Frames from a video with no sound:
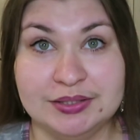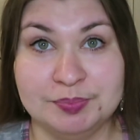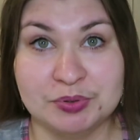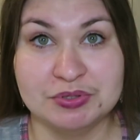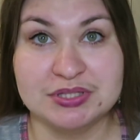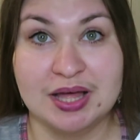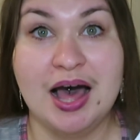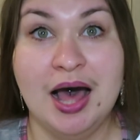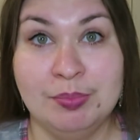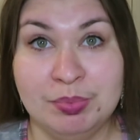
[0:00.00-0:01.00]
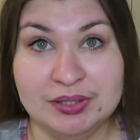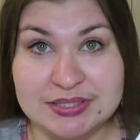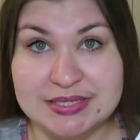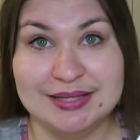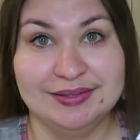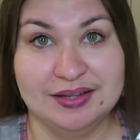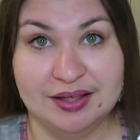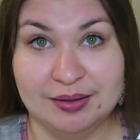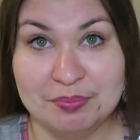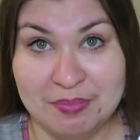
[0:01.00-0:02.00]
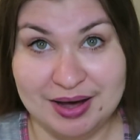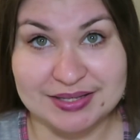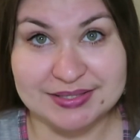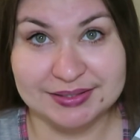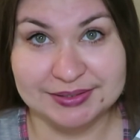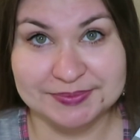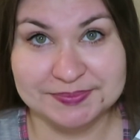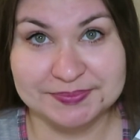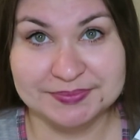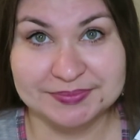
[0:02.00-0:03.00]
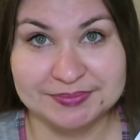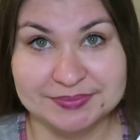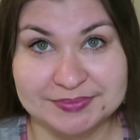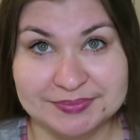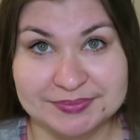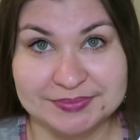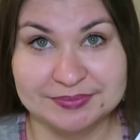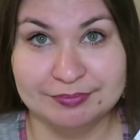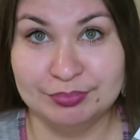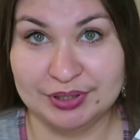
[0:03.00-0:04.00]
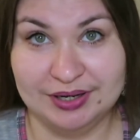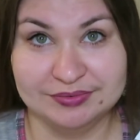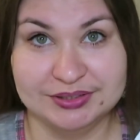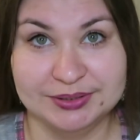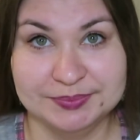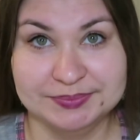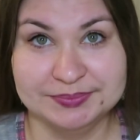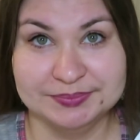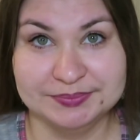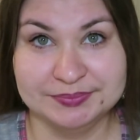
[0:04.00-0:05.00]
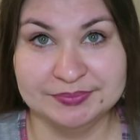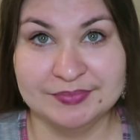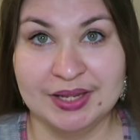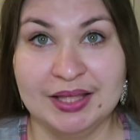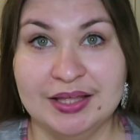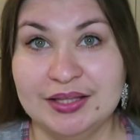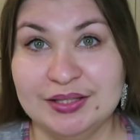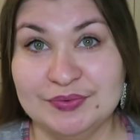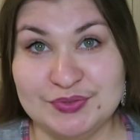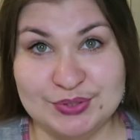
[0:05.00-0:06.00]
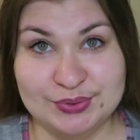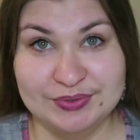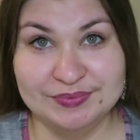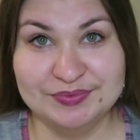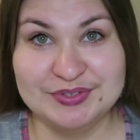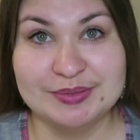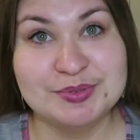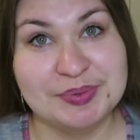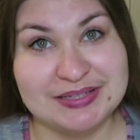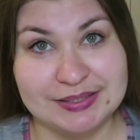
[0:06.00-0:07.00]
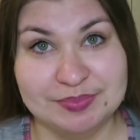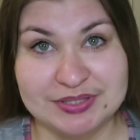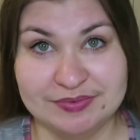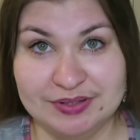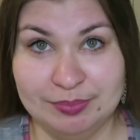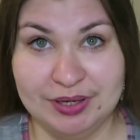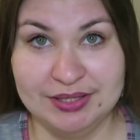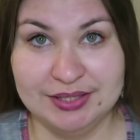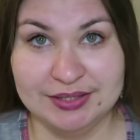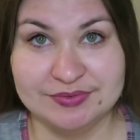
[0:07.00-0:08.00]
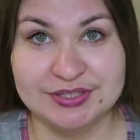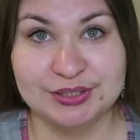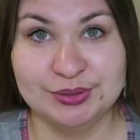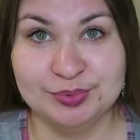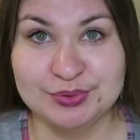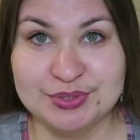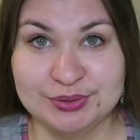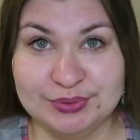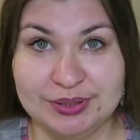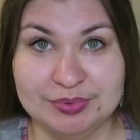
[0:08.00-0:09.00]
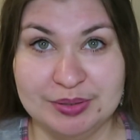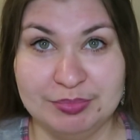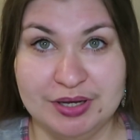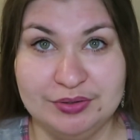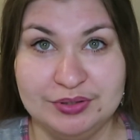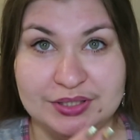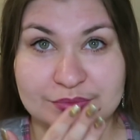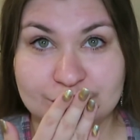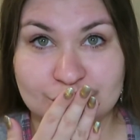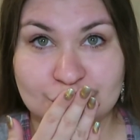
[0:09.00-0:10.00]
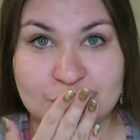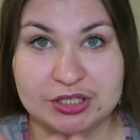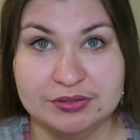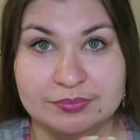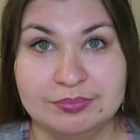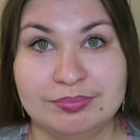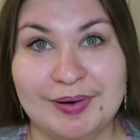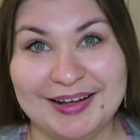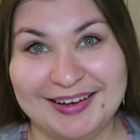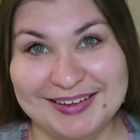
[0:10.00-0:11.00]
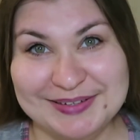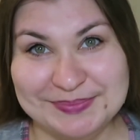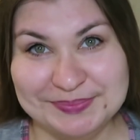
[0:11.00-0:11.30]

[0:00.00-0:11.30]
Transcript: Это просто обалденная маска. Правда. И все. Всем спасибо за внимание. Всех люблю, целую, обнимаю. И пока!